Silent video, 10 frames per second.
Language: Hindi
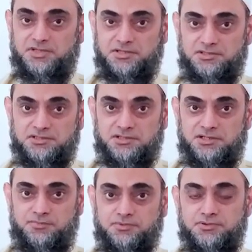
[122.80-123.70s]
साइड चेंज
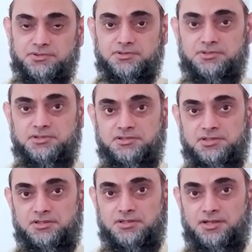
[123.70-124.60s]
करना पोजिशन
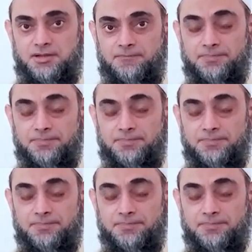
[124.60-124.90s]
चेंज करना